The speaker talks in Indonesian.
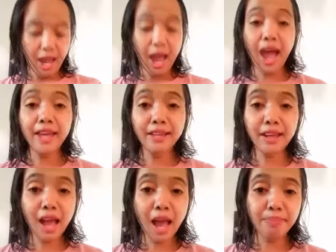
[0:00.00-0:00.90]
Hai
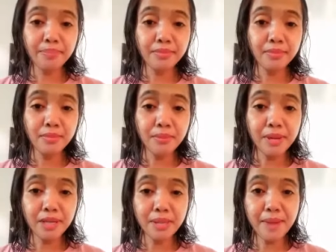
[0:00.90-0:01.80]
kap,
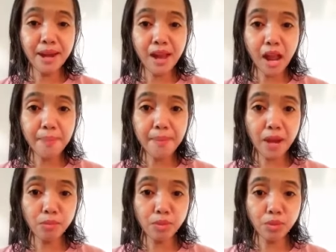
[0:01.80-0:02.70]
bagaimana
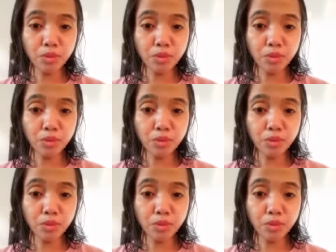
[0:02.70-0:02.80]
kabarmu?